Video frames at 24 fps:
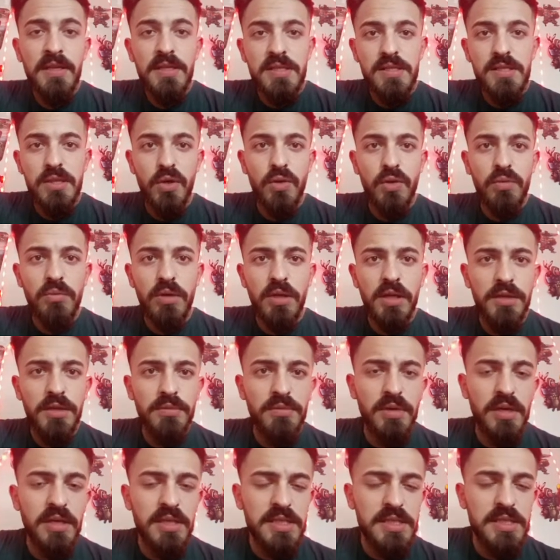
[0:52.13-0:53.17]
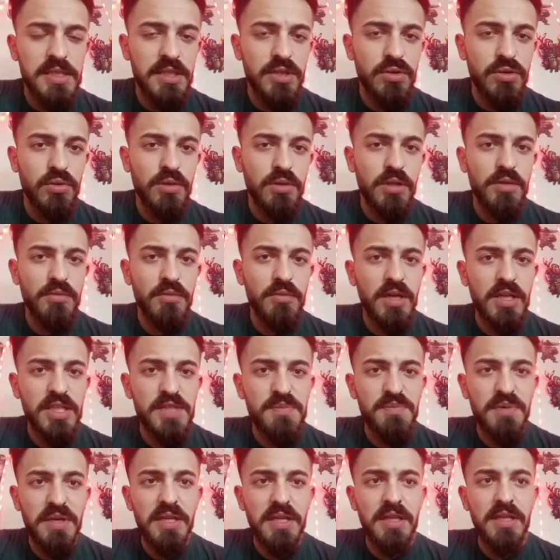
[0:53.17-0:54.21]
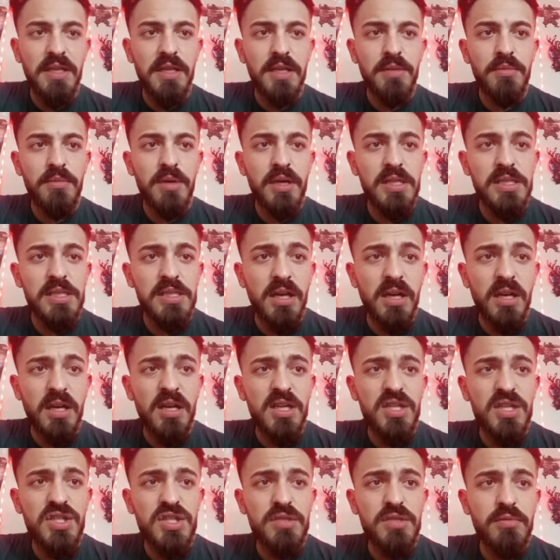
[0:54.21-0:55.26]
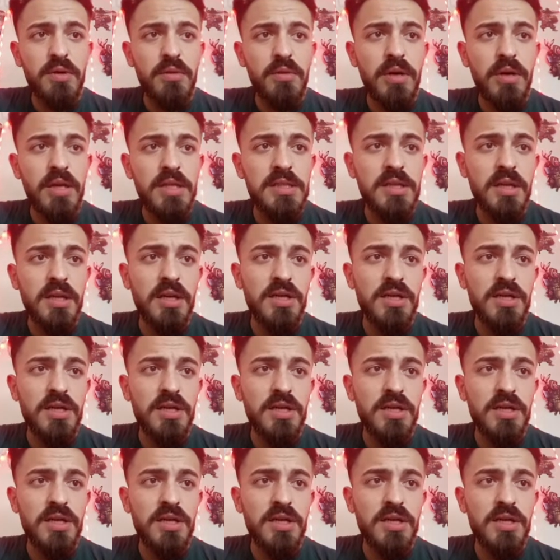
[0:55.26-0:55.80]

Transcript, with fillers: Savunmalar max, hero'lar max, petler max, araştırma max.